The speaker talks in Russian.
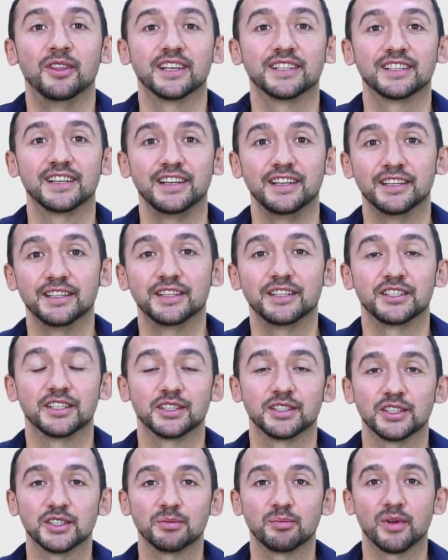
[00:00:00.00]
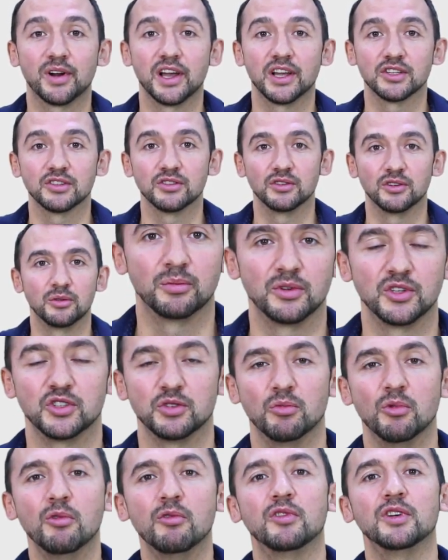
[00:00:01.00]
нас клиенты часто спрашивают,
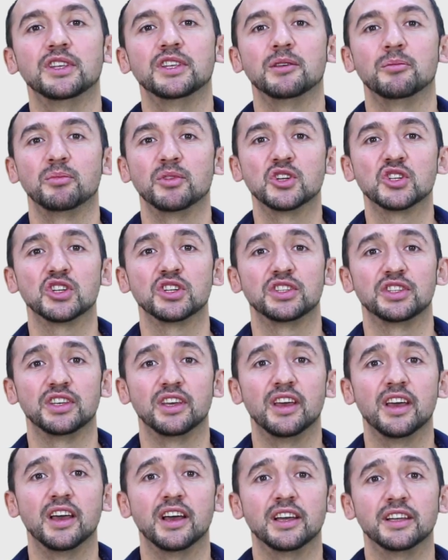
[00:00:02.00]
почему вы не пишете